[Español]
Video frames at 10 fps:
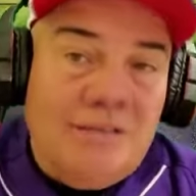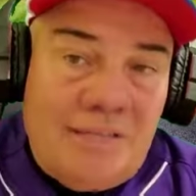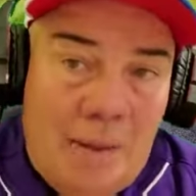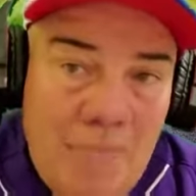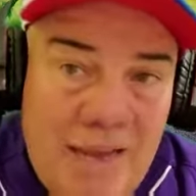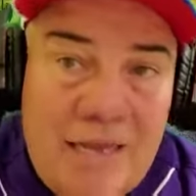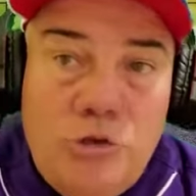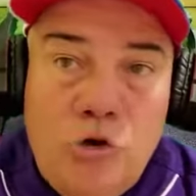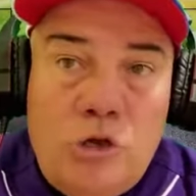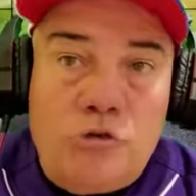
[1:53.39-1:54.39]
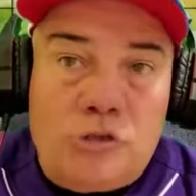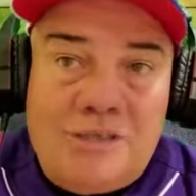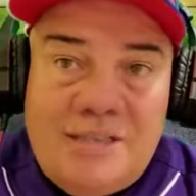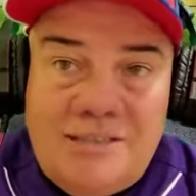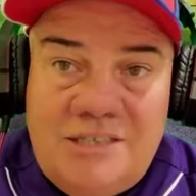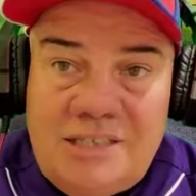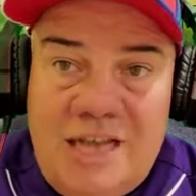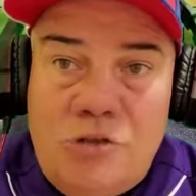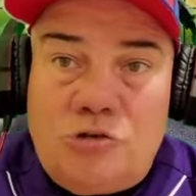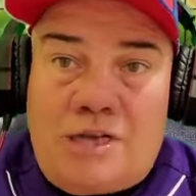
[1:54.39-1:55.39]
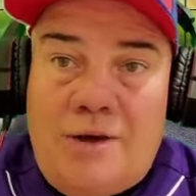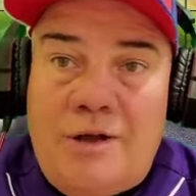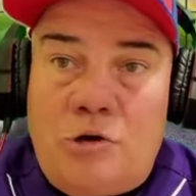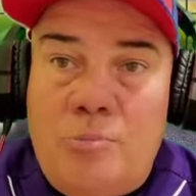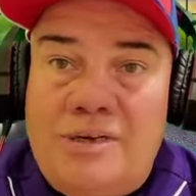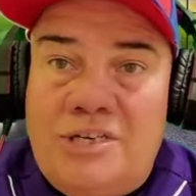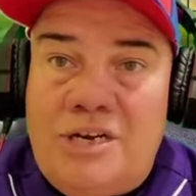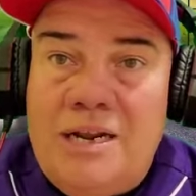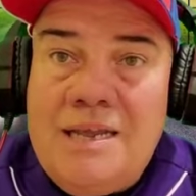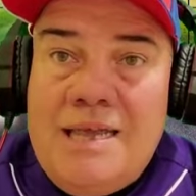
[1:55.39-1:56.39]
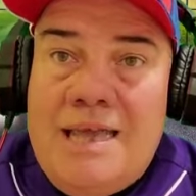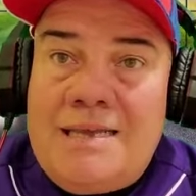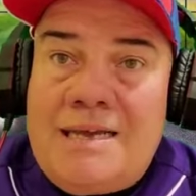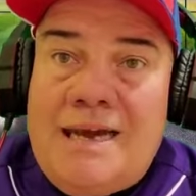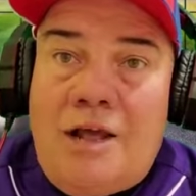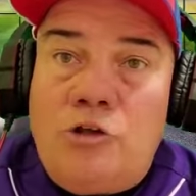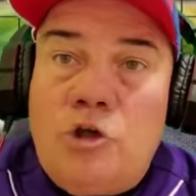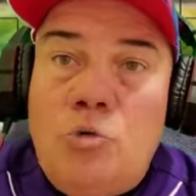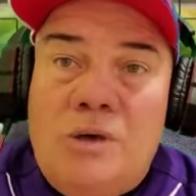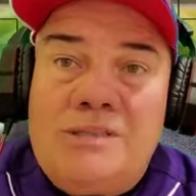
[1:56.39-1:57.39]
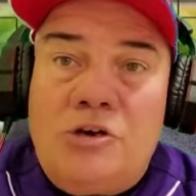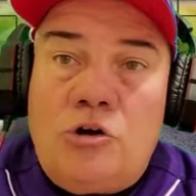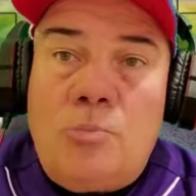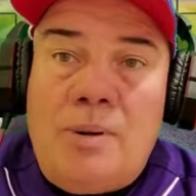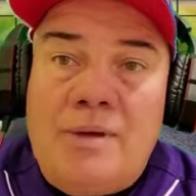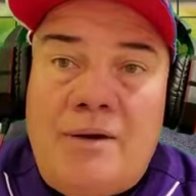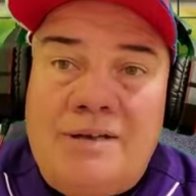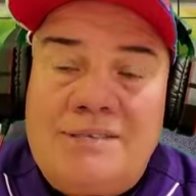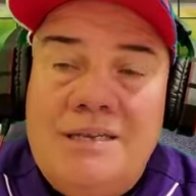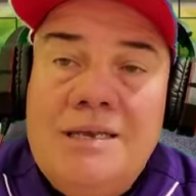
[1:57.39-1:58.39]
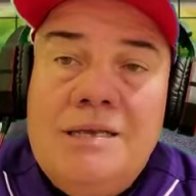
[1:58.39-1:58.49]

También es Julie con 37 años se acaba de convertir en el ganador de guante de primera base